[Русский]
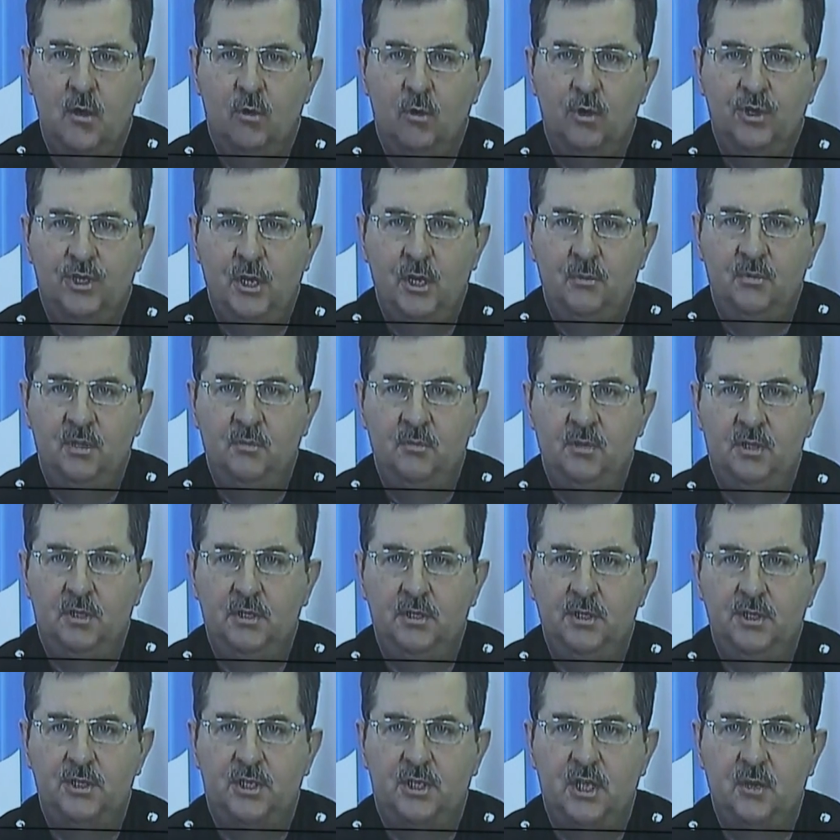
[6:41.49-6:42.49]

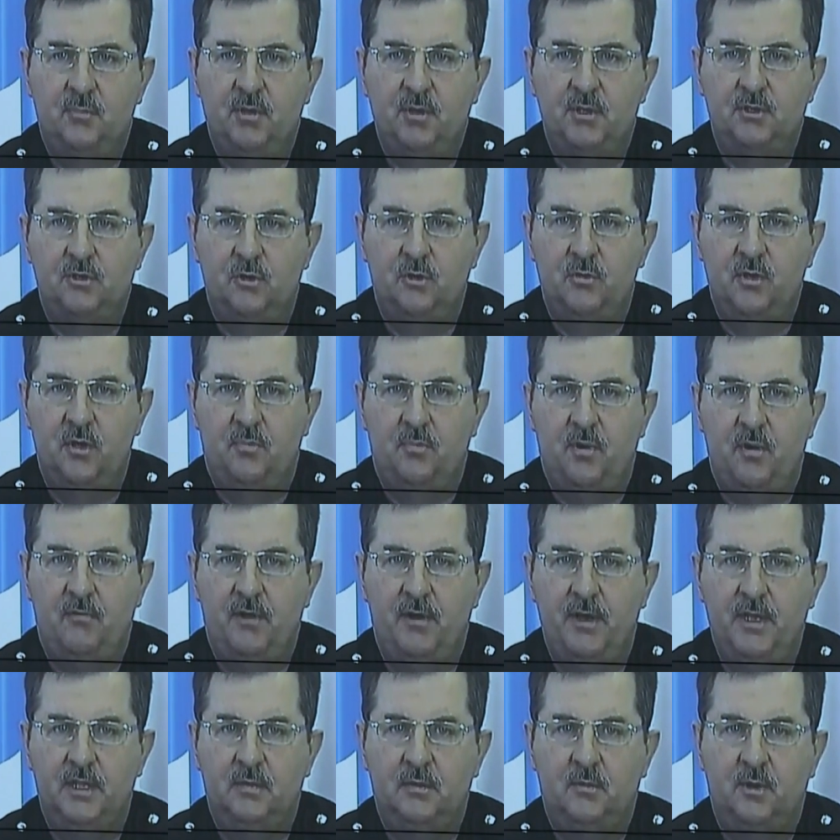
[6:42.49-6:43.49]
учебно-методические пособия по
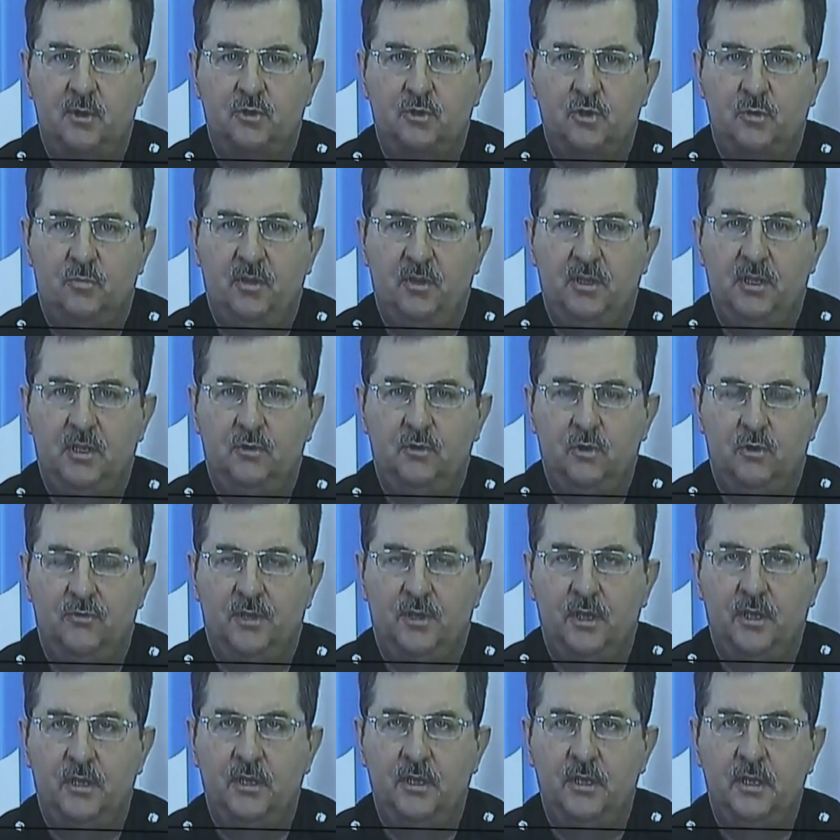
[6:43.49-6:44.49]
военно-морской
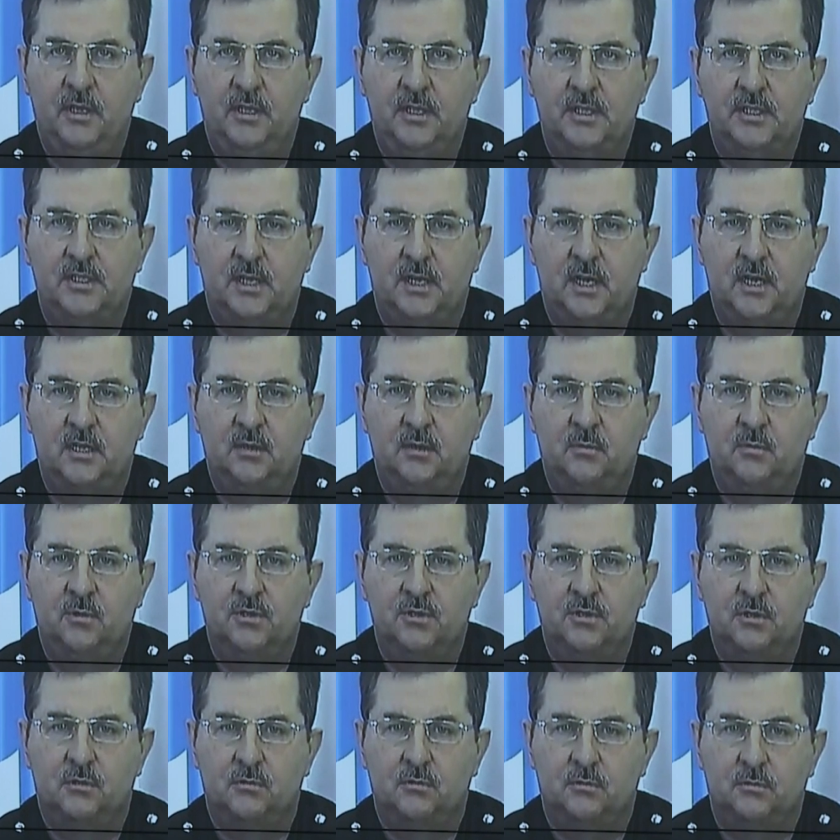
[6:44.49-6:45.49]
подготовке и иностранному
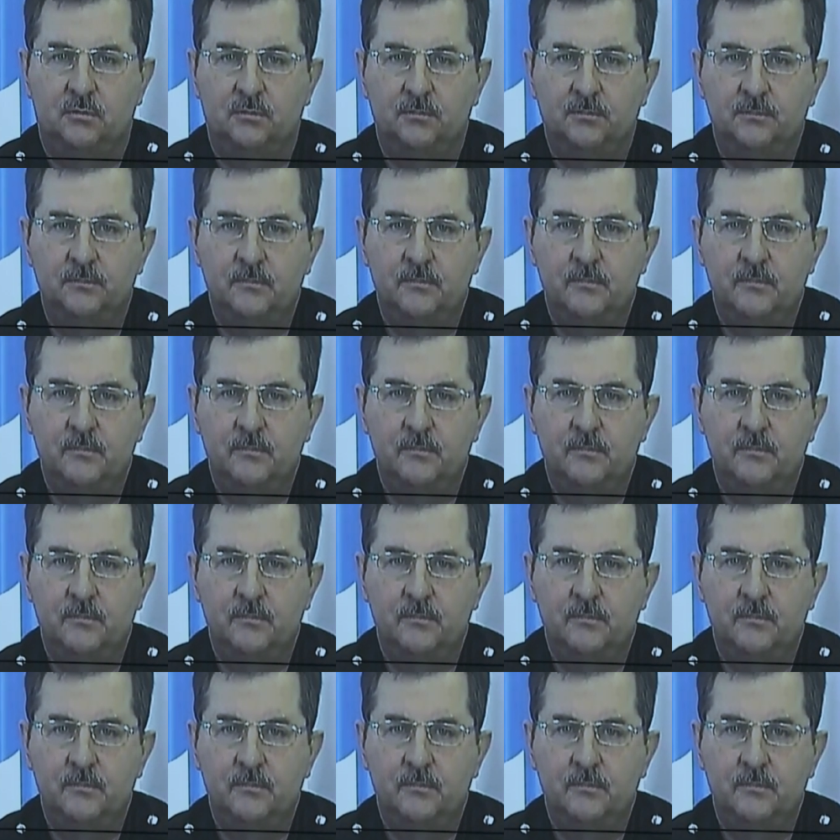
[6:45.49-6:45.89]
языку.